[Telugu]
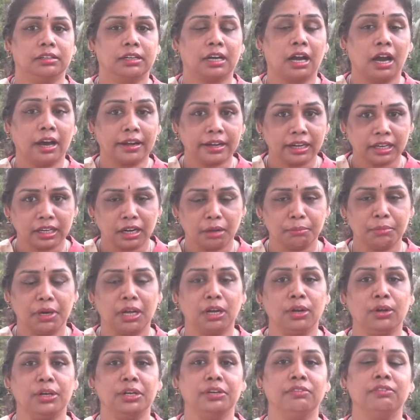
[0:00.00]

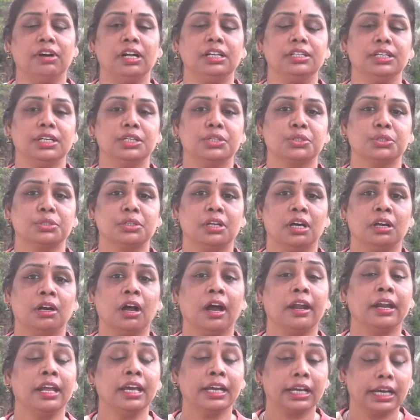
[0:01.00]
కార్యక్రమాల్లో ఇన్వాల్వ్ చేస్తున్నారు
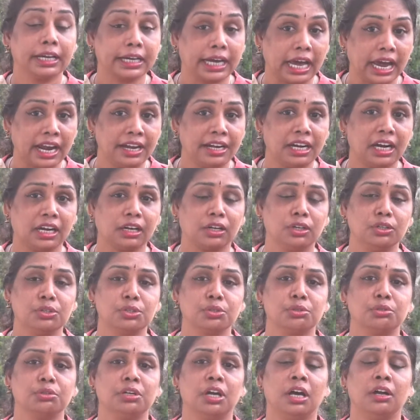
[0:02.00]
అనేక కాంట్రాక్ట్లు
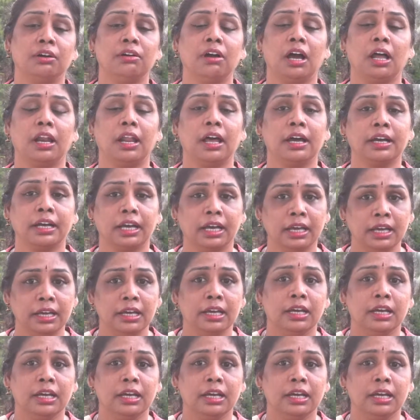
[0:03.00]
ఇస్తున్నారు అలాగే